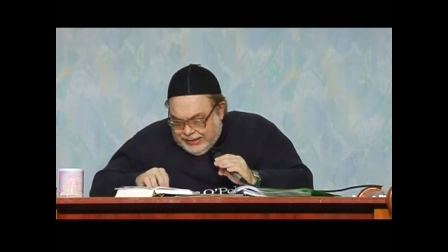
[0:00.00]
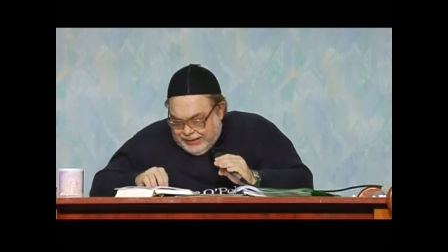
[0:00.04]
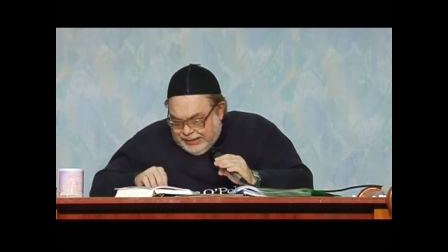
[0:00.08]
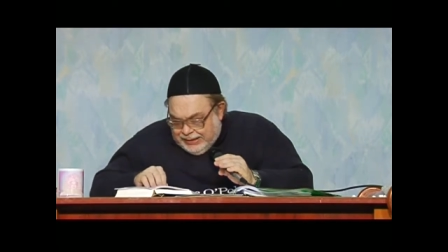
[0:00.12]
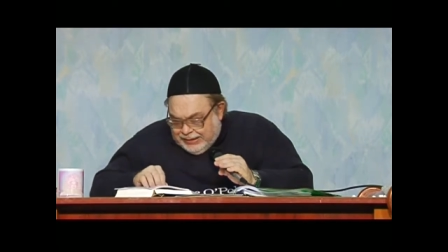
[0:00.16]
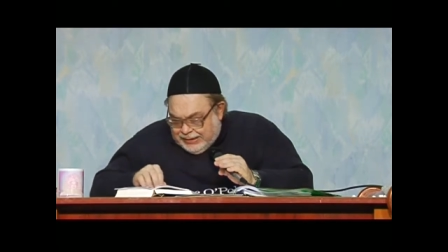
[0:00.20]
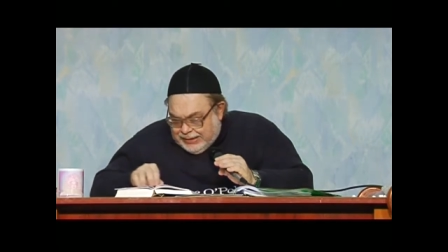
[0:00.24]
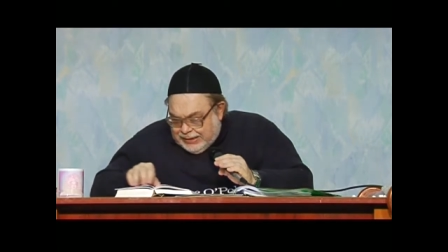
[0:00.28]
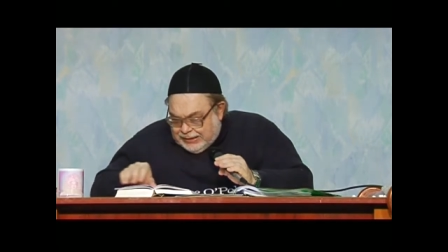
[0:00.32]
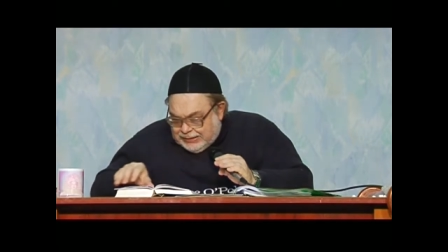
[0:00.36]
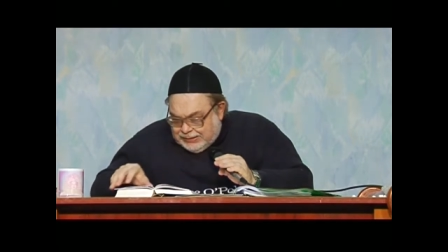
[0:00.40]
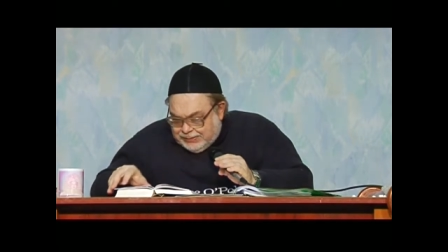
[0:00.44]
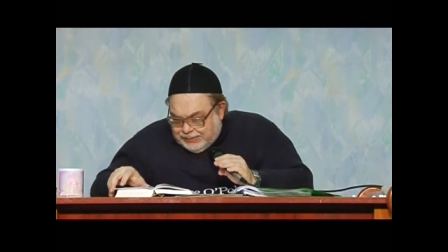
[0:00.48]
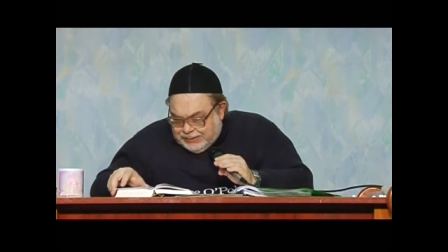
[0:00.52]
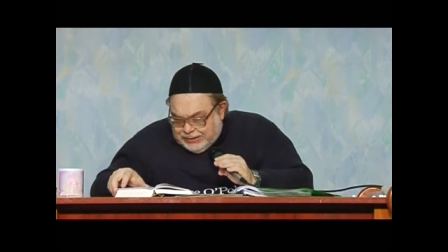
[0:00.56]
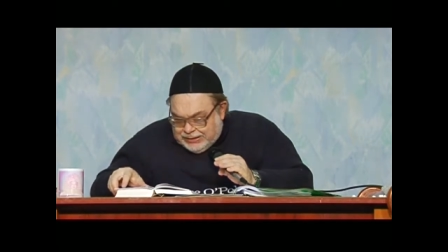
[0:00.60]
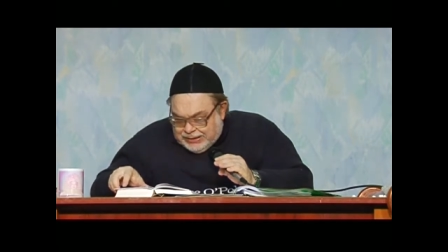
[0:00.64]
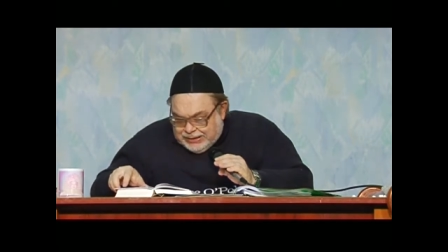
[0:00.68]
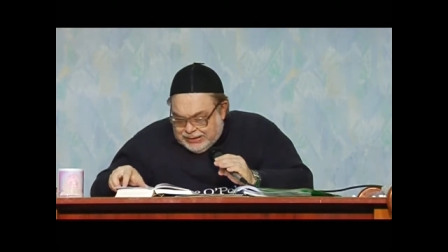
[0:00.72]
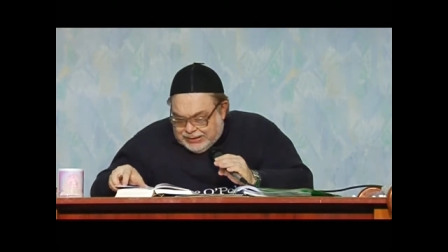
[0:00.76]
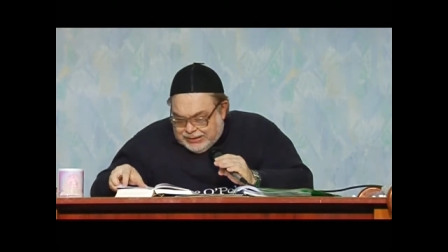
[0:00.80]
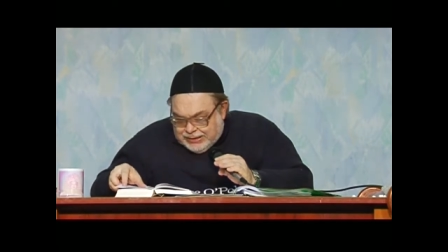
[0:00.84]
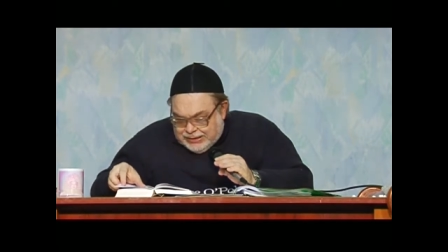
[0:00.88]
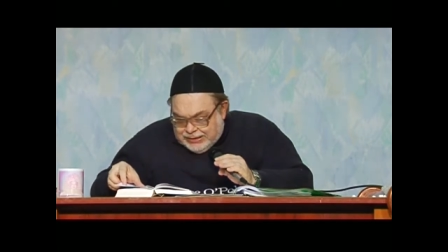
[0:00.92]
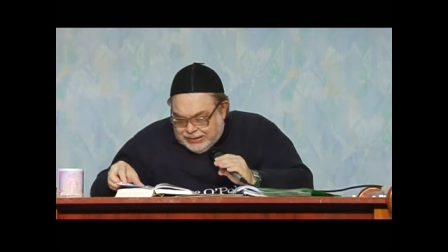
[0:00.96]
Итак,
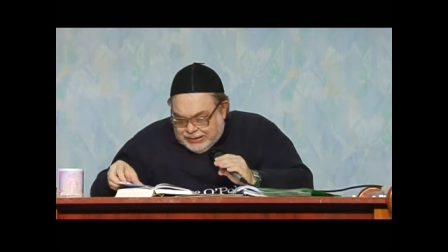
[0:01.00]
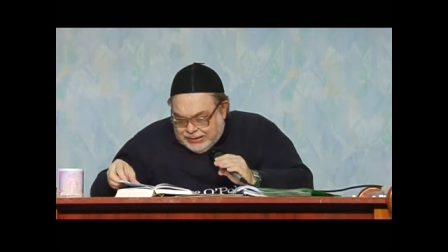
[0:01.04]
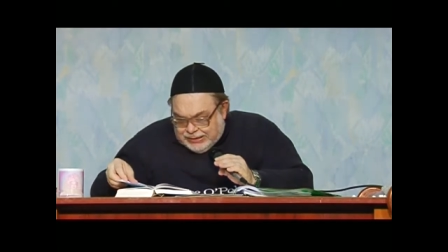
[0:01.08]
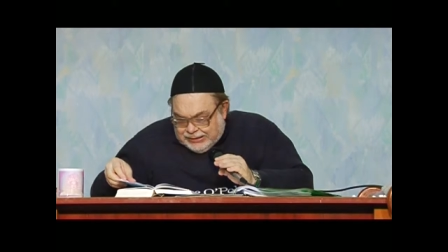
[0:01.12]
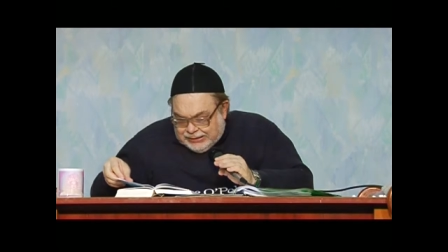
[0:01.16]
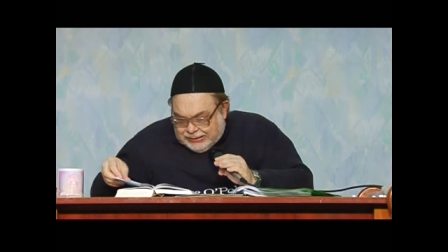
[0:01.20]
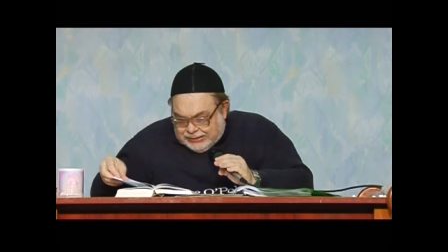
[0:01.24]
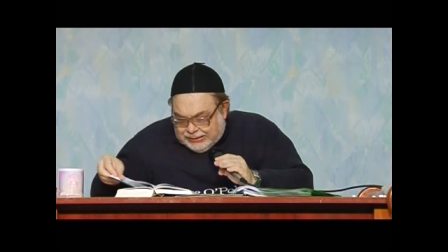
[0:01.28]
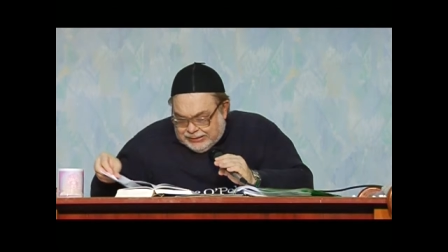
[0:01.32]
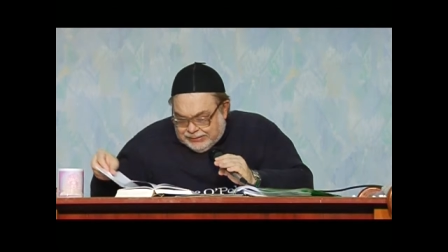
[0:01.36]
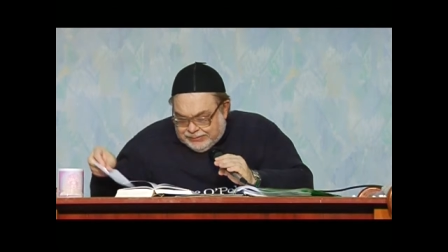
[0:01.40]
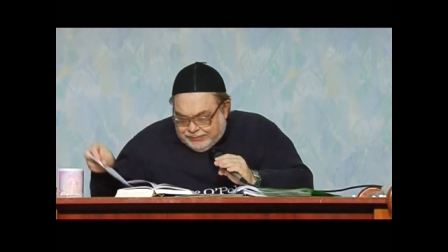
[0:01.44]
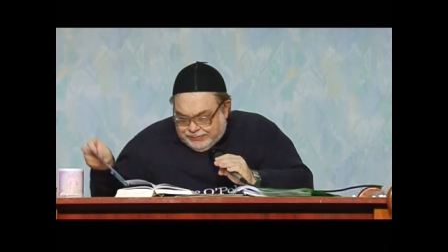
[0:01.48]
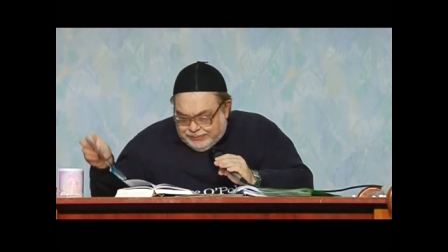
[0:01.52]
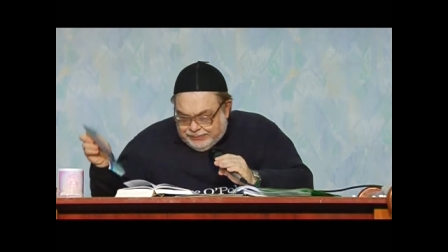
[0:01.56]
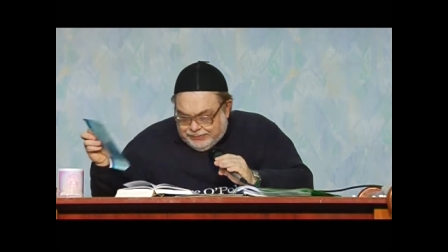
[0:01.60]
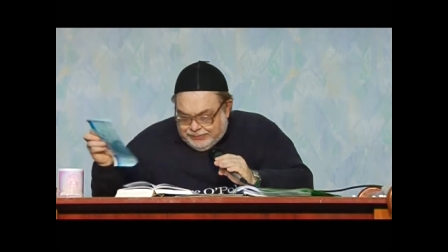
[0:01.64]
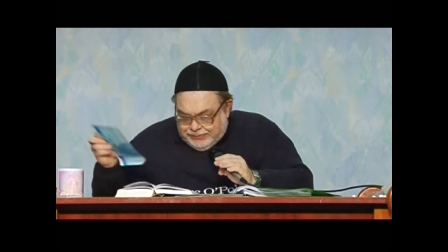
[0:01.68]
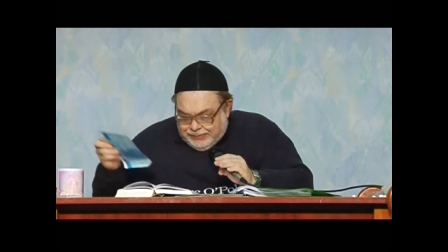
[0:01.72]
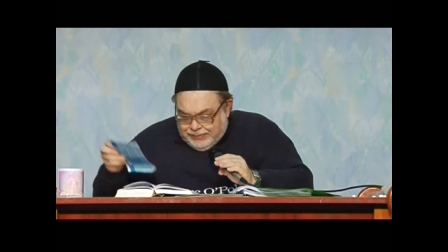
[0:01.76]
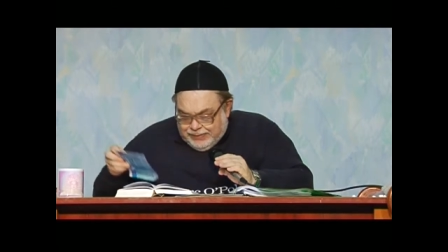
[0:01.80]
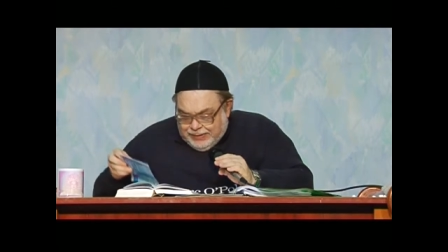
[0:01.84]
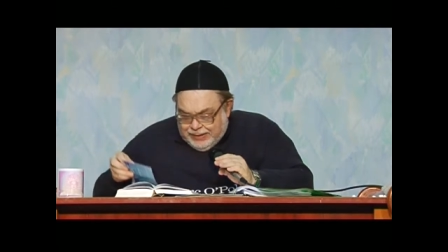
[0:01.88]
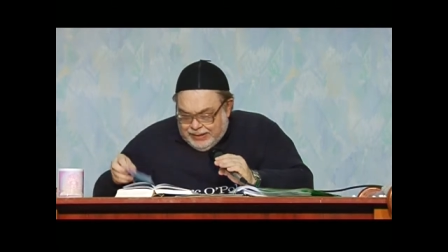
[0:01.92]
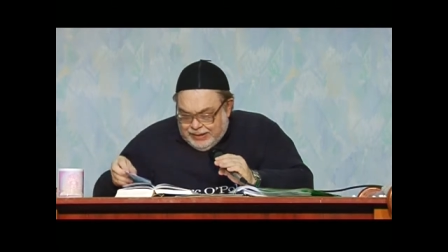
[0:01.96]
смотрите, интересно,
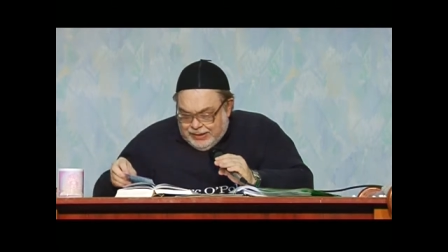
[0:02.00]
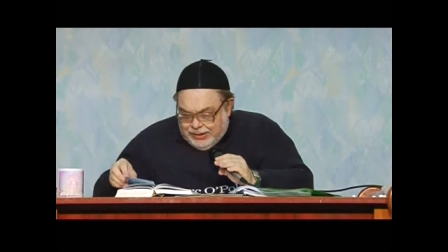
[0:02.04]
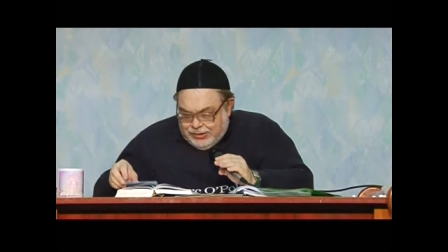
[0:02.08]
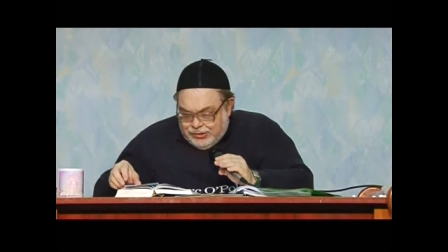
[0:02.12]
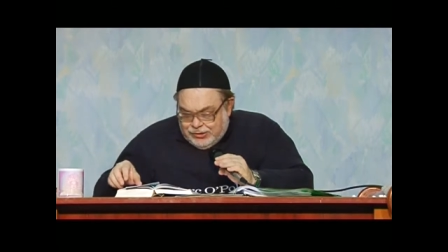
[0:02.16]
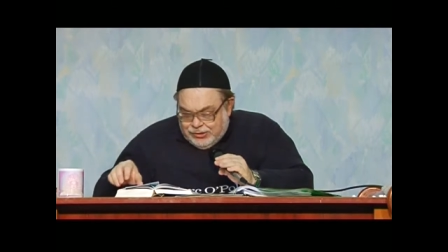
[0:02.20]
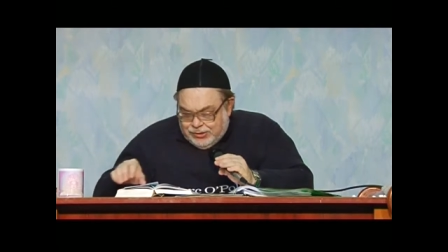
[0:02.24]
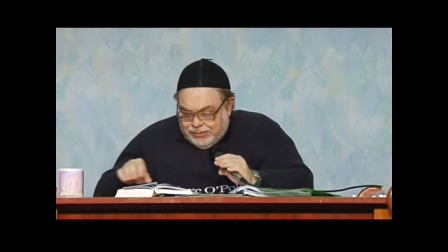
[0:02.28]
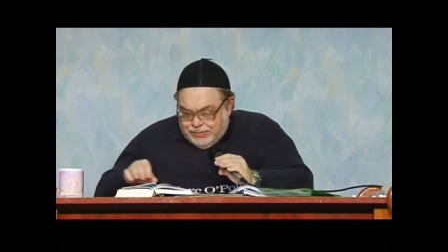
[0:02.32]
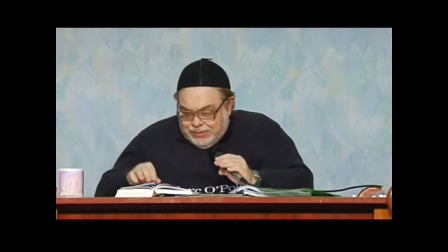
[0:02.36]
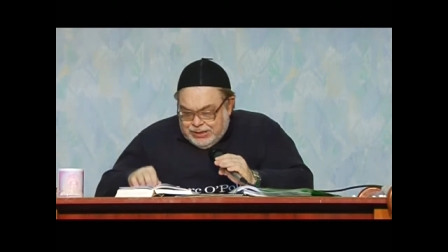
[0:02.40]
что